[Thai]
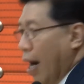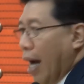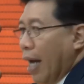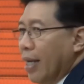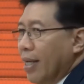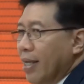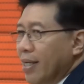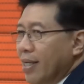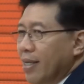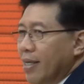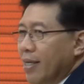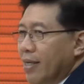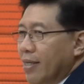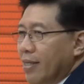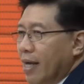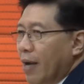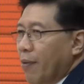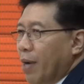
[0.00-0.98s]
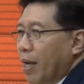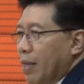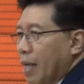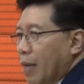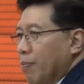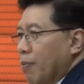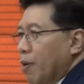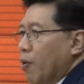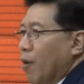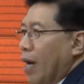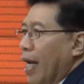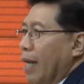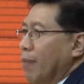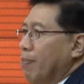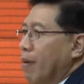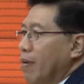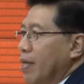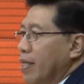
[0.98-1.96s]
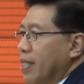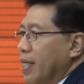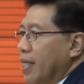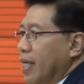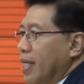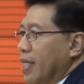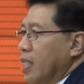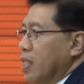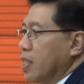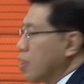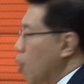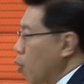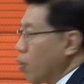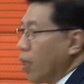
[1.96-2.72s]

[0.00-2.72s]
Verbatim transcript: วาดถ้าวันนั้นท่านมีโอกาสได้ไปที่4ท่านจะ